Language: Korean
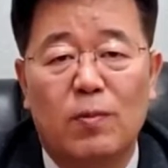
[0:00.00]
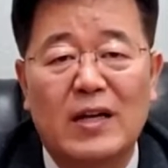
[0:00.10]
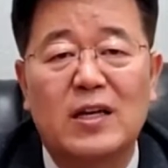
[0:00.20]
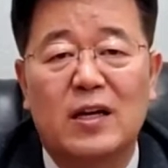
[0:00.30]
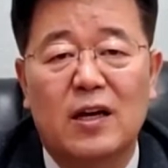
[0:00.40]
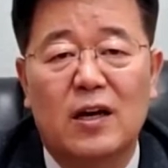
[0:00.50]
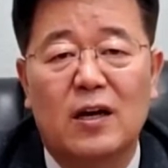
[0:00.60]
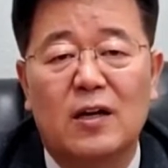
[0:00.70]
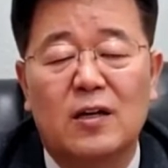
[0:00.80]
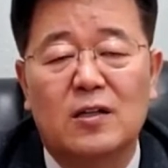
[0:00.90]
맞아야
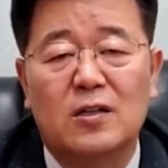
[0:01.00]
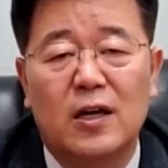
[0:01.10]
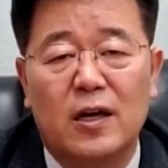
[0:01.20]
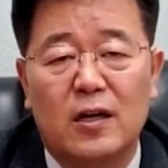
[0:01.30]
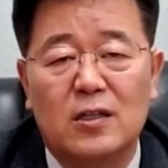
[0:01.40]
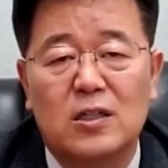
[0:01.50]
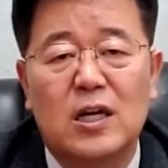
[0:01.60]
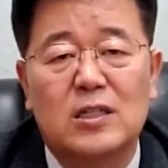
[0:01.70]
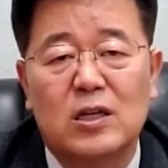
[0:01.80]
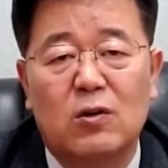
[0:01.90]
그게
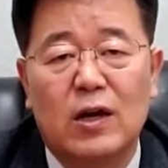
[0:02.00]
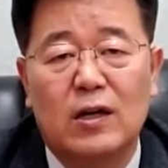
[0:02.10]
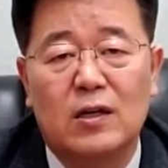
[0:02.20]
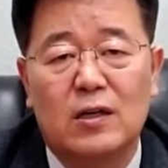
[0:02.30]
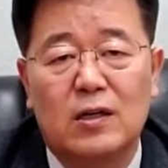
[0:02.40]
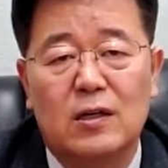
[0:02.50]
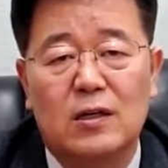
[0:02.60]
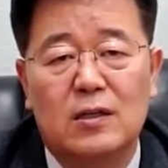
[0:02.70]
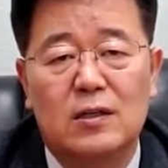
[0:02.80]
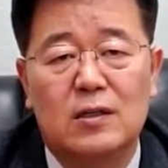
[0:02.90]
신앙생활을
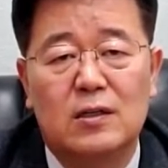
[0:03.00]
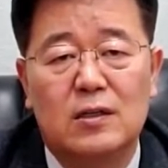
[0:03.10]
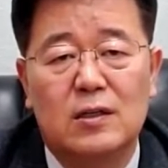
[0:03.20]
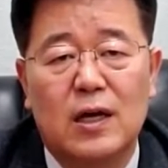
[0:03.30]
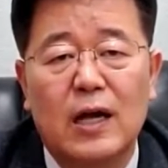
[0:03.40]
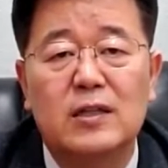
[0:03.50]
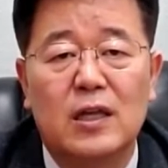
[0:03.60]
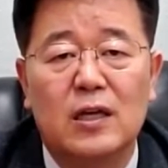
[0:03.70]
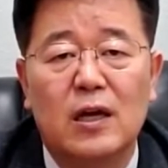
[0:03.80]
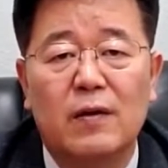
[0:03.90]
할
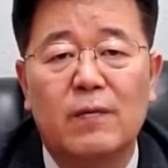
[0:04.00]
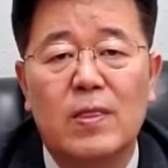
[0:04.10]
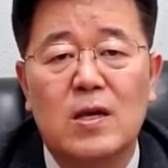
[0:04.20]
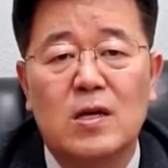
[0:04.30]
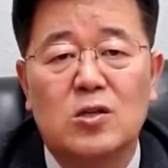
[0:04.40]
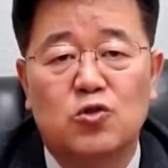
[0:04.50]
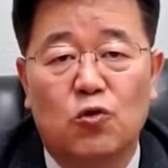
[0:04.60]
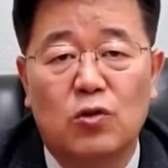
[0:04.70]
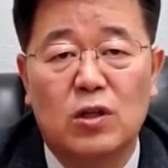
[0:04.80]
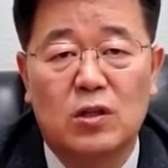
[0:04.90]
때에
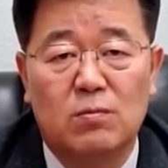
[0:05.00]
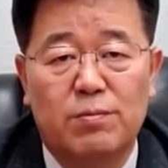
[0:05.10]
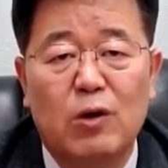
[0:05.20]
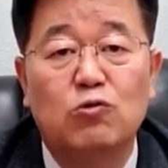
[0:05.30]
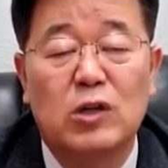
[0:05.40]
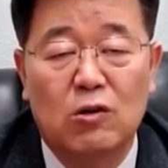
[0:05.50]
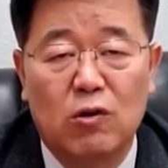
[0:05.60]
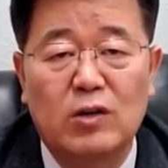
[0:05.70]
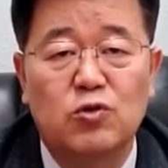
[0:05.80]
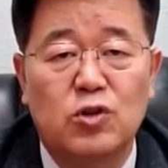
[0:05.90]
좋은 어떤 배우자라고
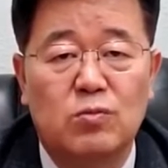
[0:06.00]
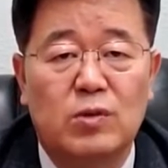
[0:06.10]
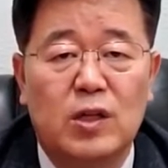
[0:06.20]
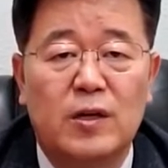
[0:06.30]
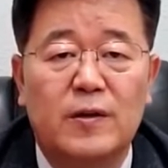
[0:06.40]
할 수 있습니다.